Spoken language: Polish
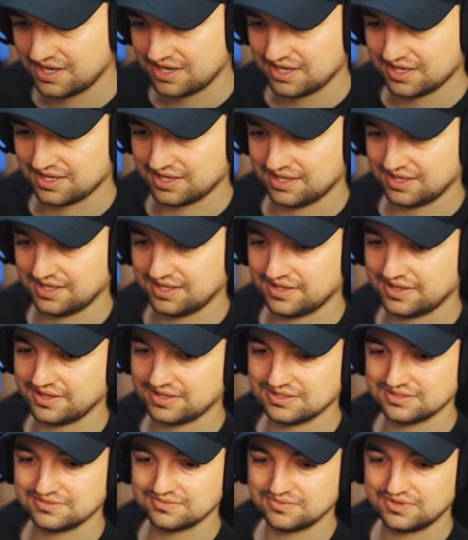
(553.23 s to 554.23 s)

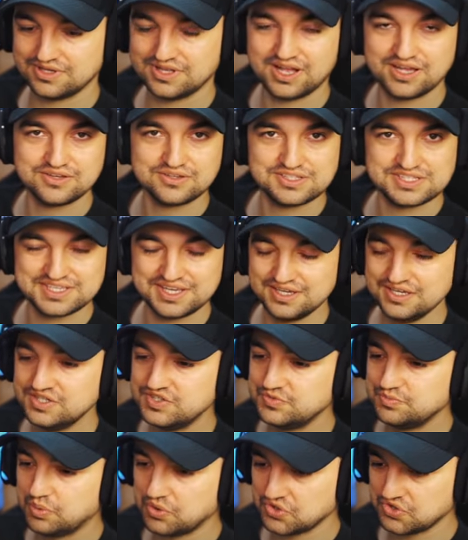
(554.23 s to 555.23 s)
E, grając na
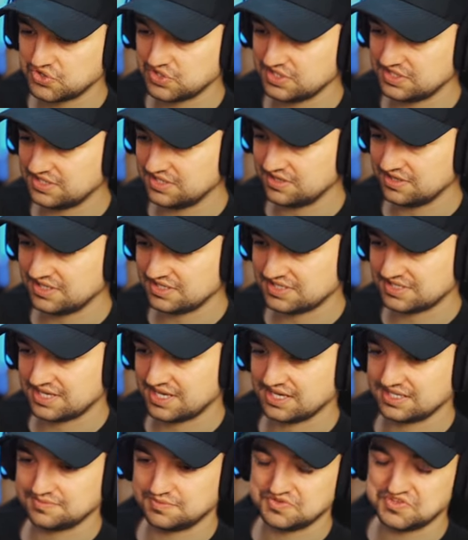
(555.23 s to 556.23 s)
Xboxie Series
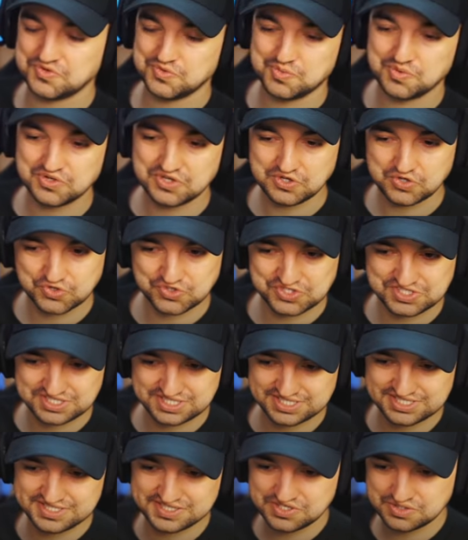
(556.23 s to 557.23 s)
X będziemy mogli
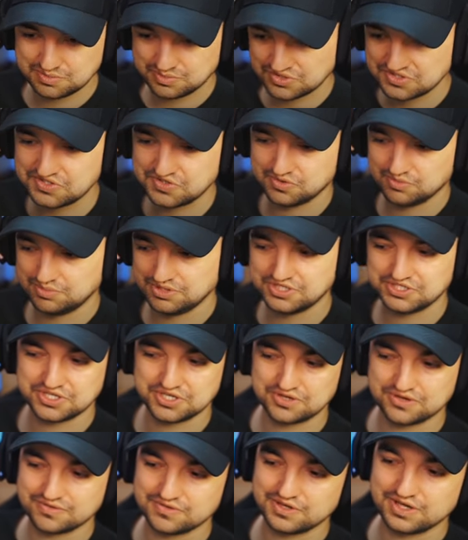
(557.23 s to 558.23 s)
korzystać z jego mocy
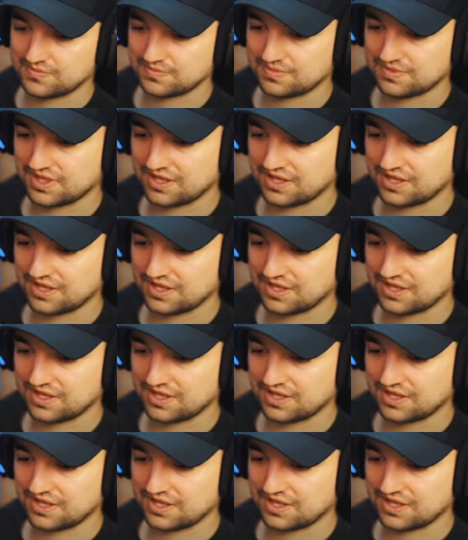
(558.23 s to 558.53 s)
obliczeniowej.